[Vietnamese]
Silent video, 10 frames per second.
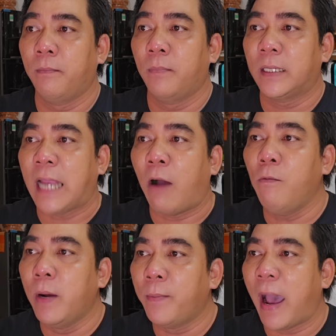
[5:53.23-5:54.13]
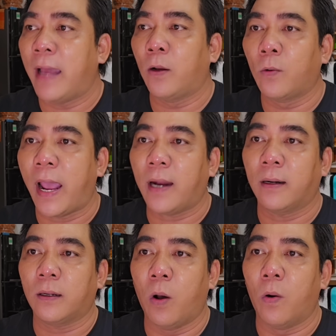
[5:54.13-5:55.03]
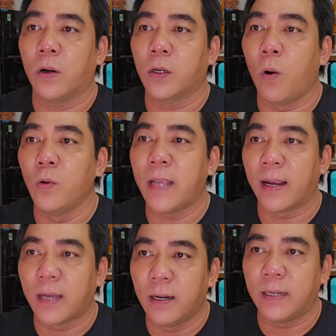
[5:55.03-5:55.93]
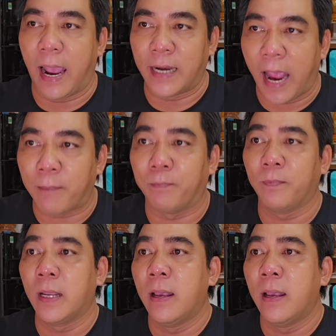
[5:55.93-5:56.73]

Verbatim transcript: 63 lô đất thuộc khu dân cư Đại Nam,